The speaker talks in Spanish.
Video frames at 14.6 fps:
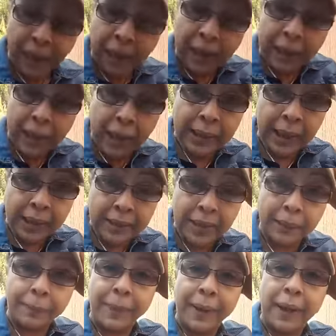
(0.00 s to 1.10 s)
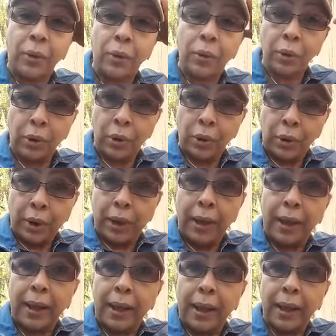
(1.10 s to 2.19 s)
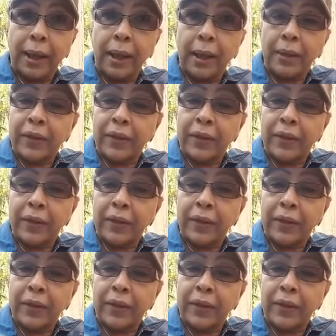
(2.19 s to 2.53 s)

En la raíz del pelo. Eh,